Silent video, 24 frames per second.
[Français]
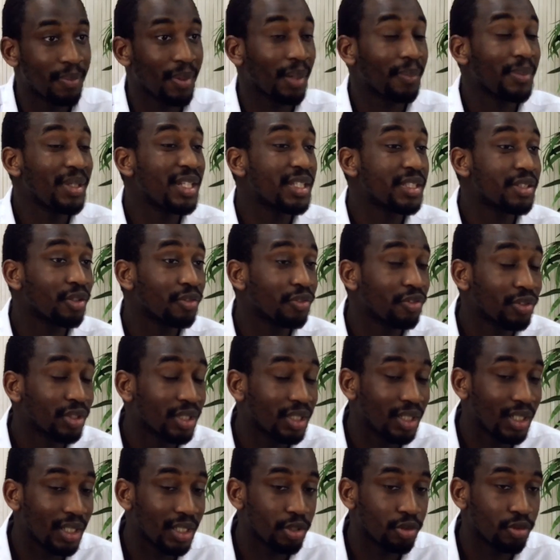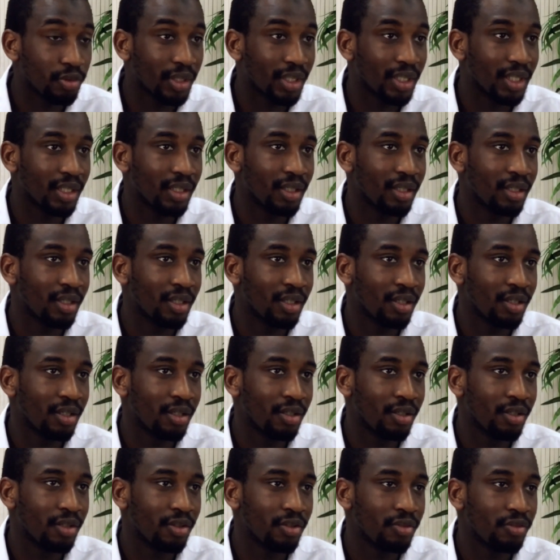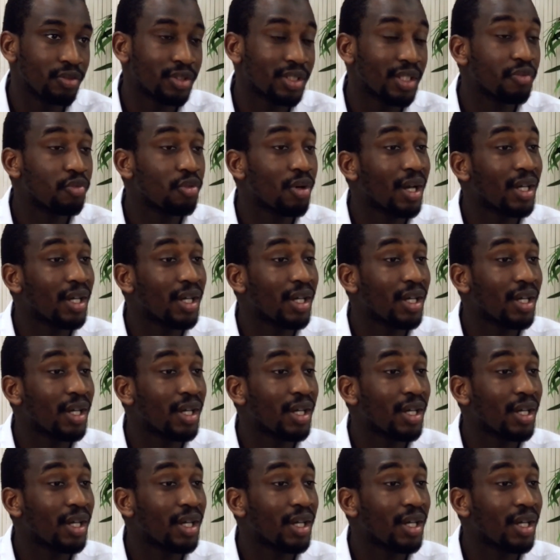parmi les enfants qu'il a éduqués, nous avons